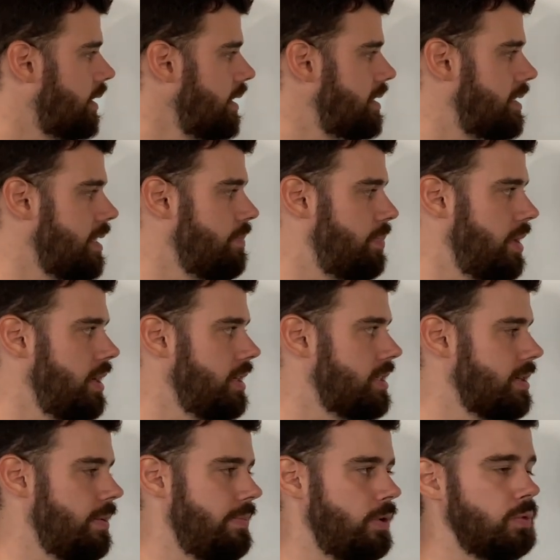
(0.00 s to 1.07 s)
siempre
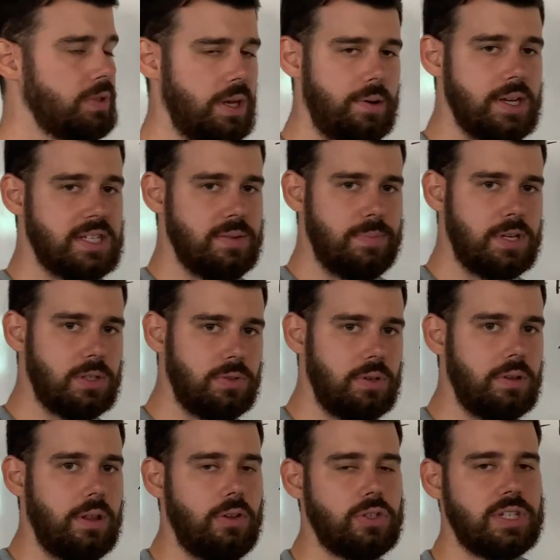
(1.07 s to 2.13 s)
se me preguntaba y siempre se ha
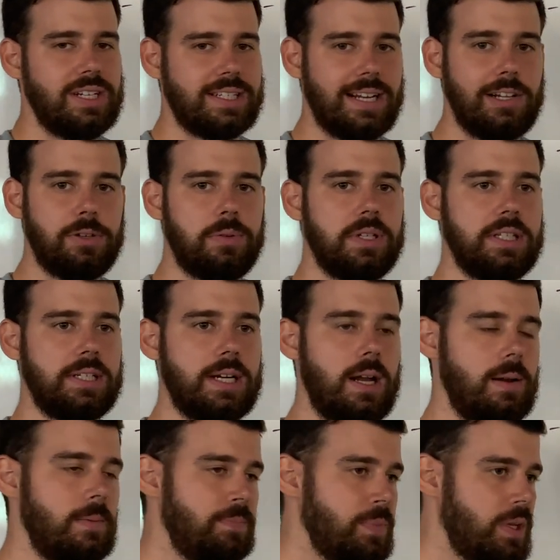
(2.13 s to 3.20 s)
utilizado es el salto vertical.